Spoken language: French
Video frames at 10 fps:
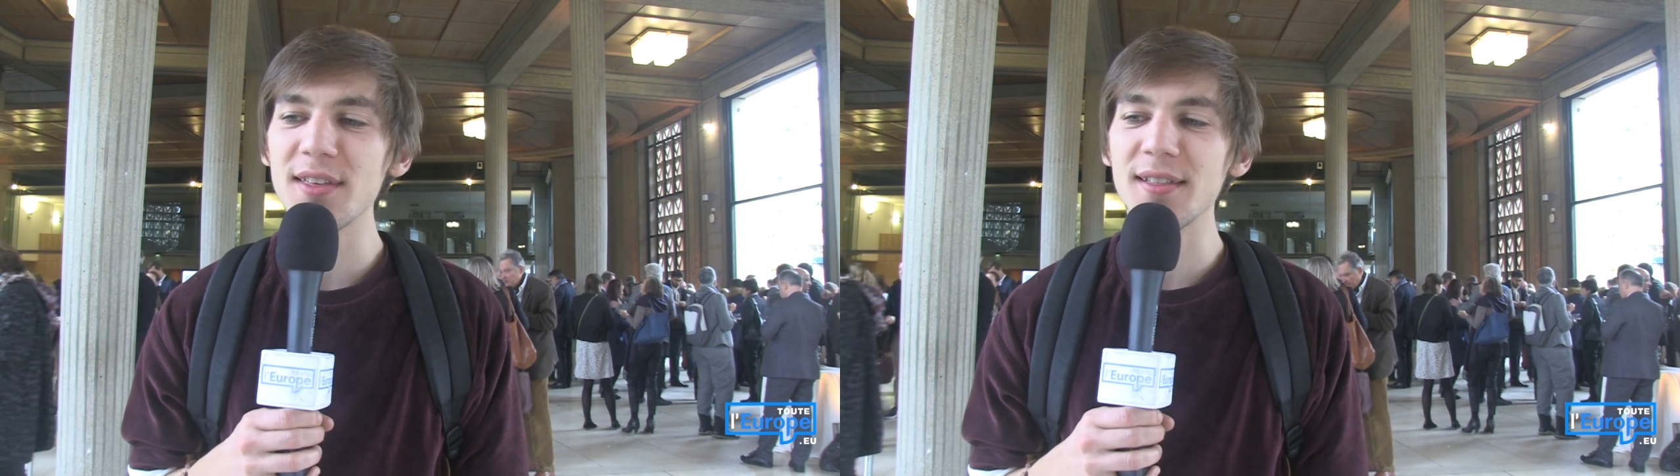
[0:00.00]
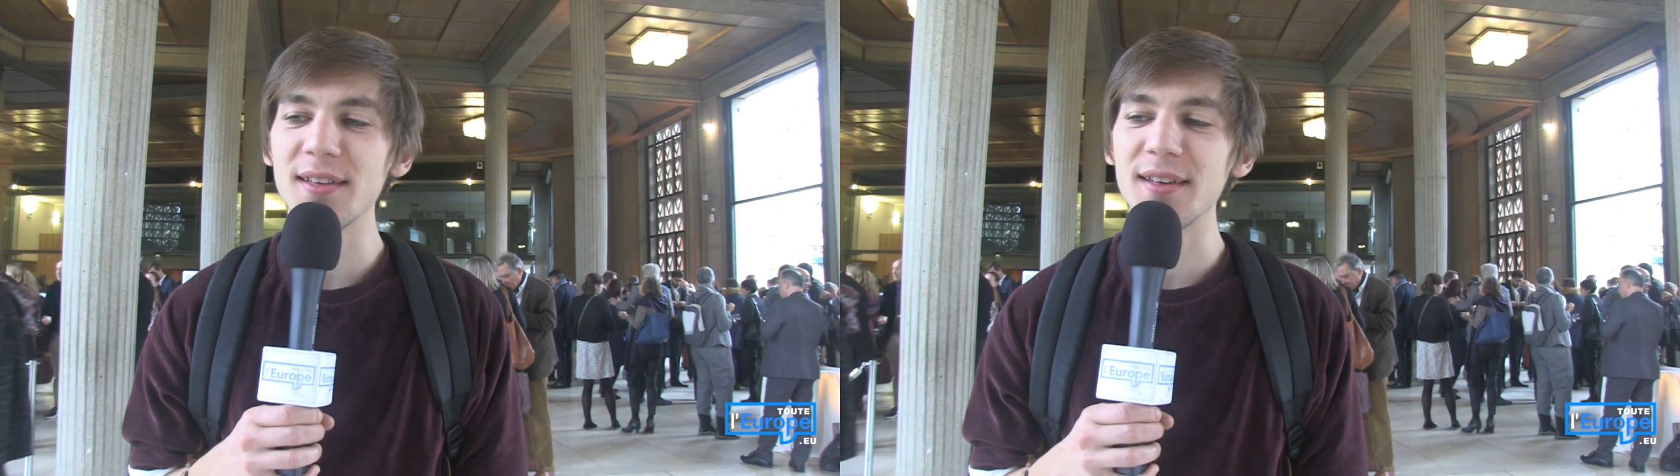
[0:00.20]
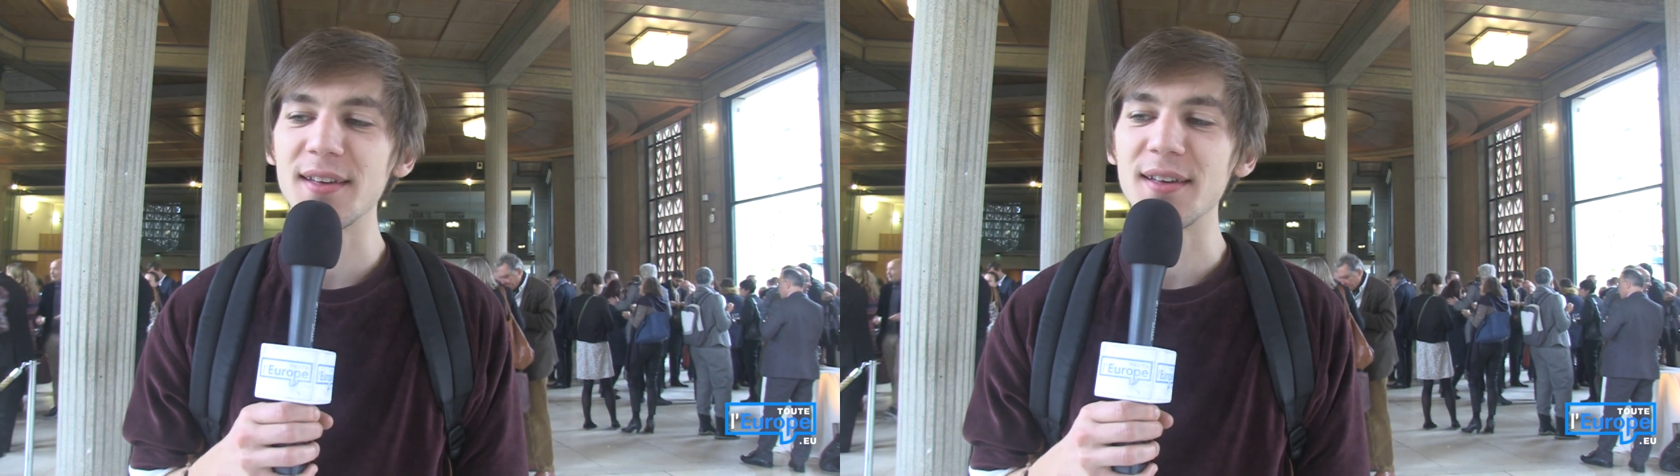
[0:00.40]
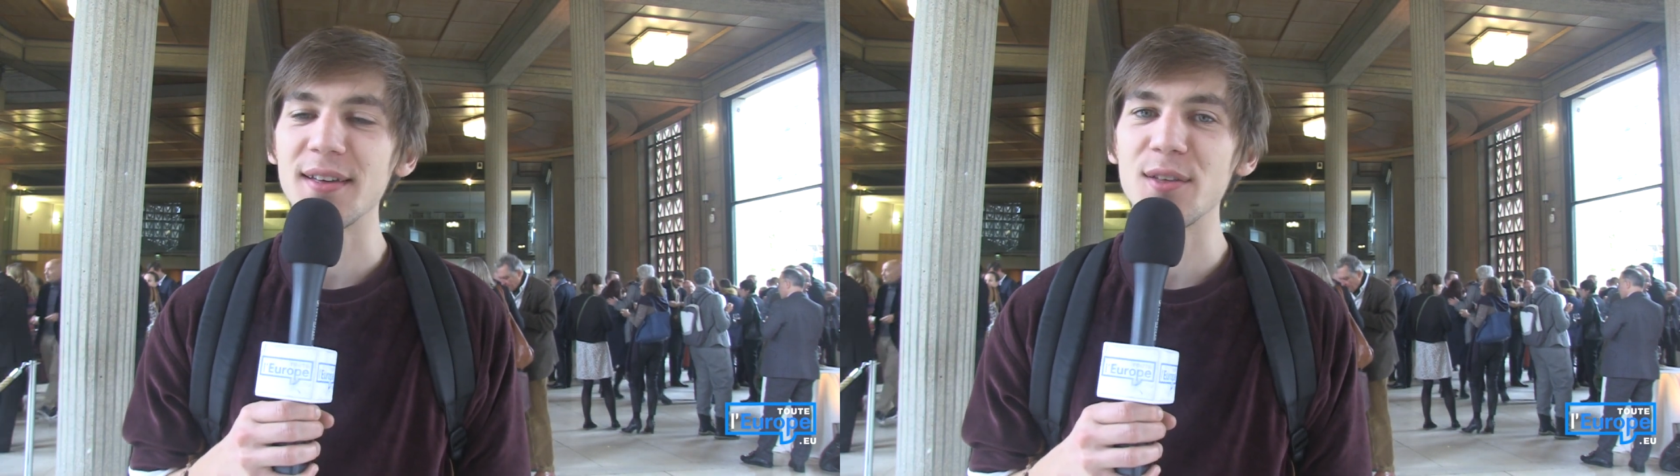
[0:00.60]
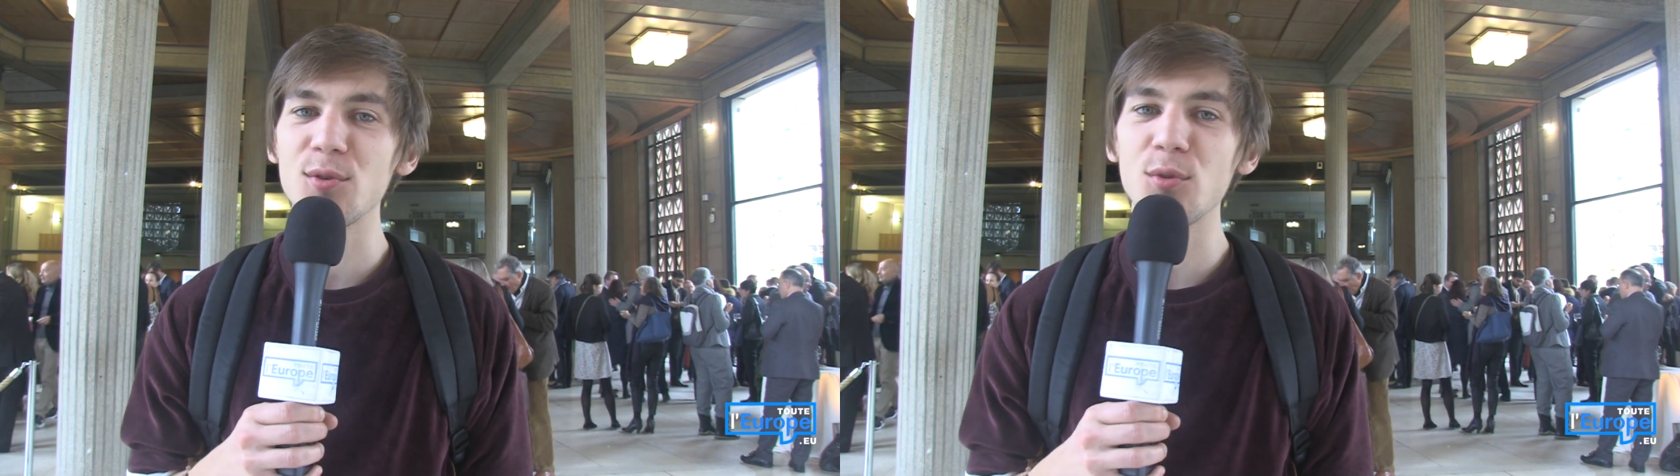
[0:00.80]

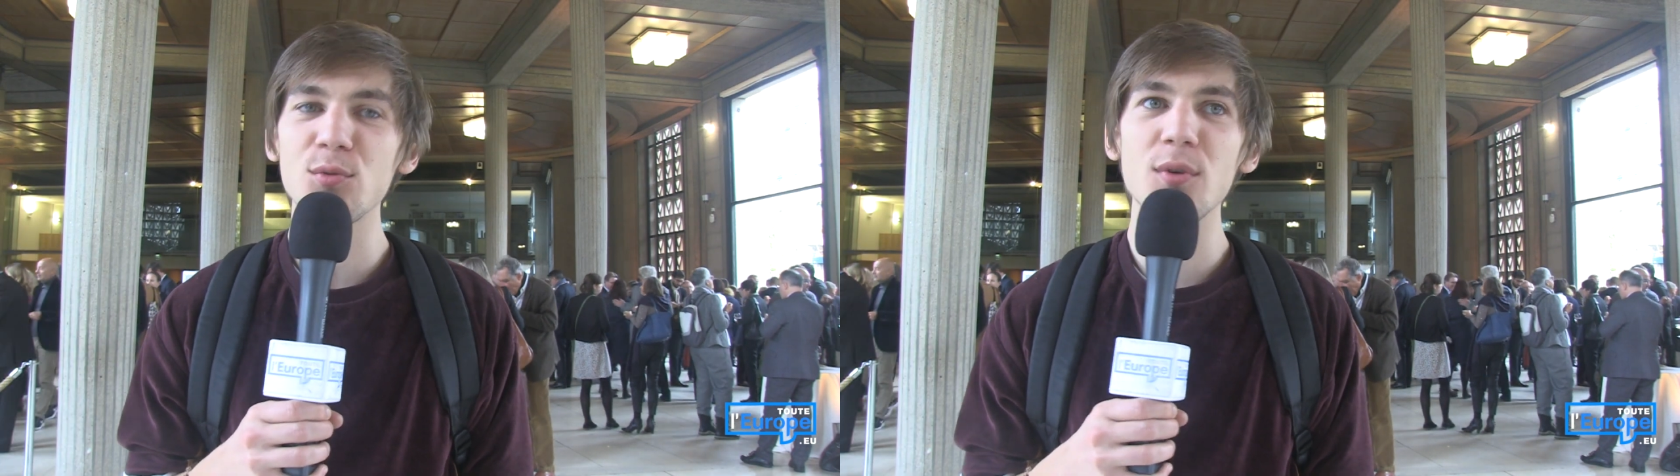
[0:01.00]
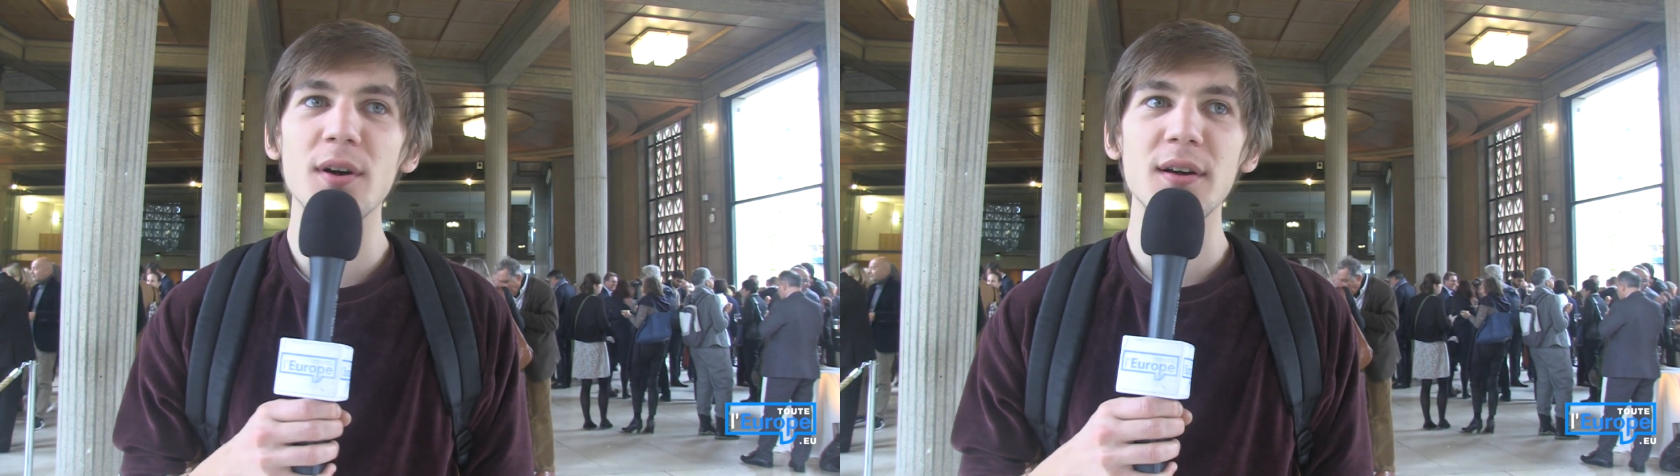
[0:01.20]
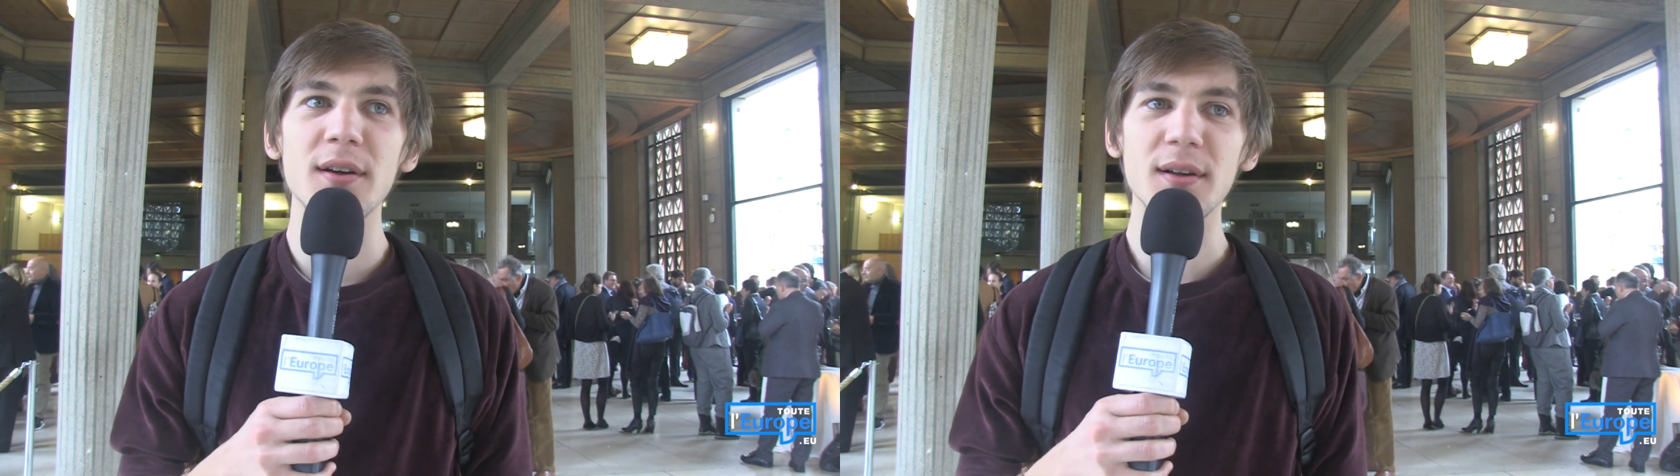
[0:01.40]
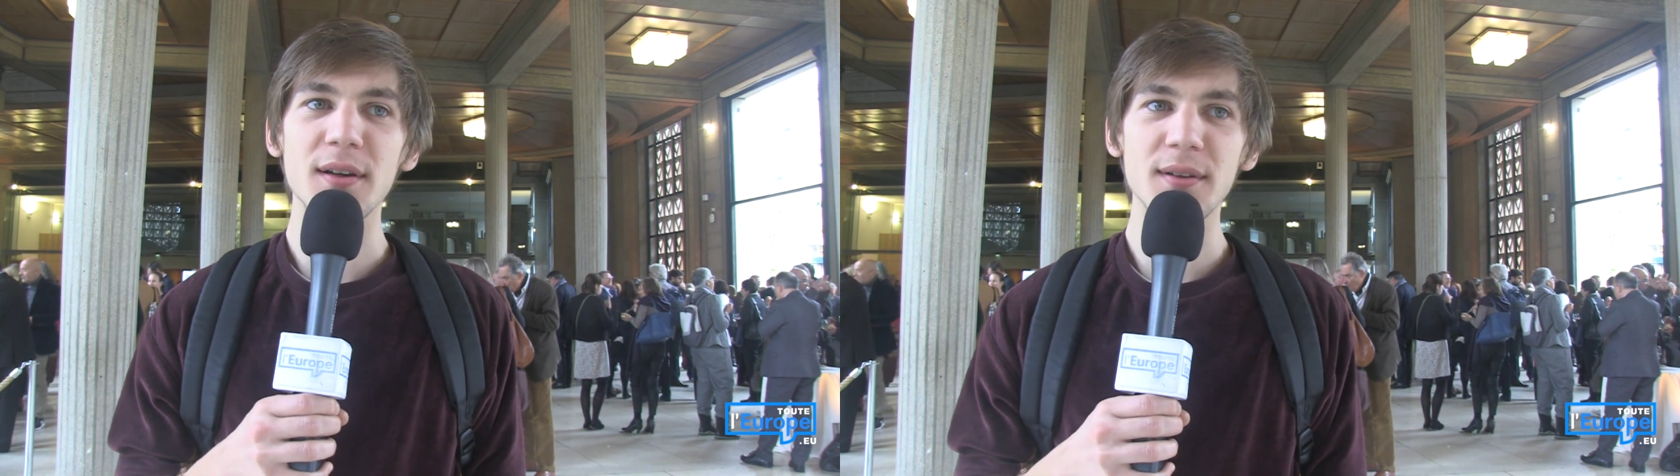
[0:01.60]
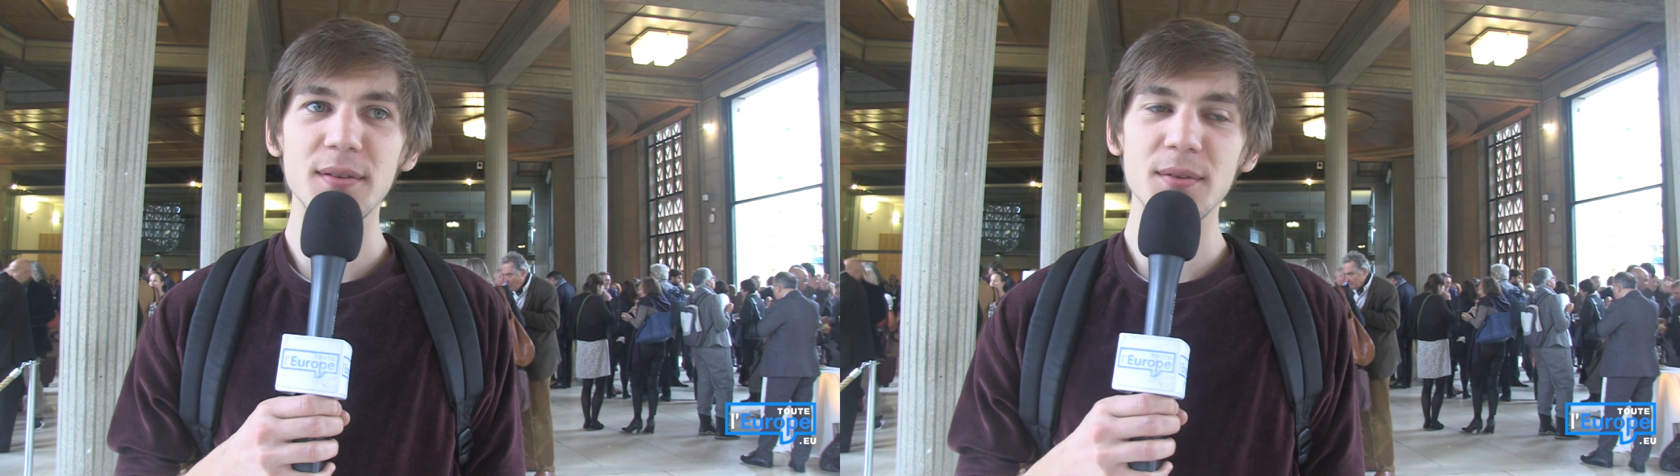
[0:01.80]
c'était surtout
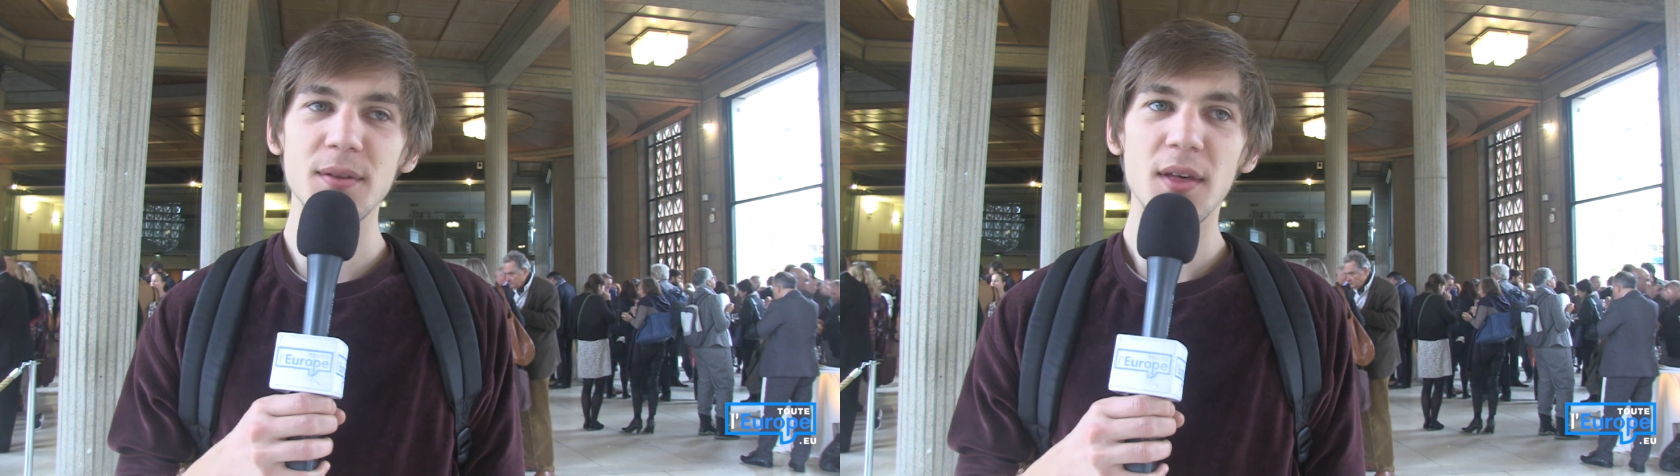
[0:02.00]
une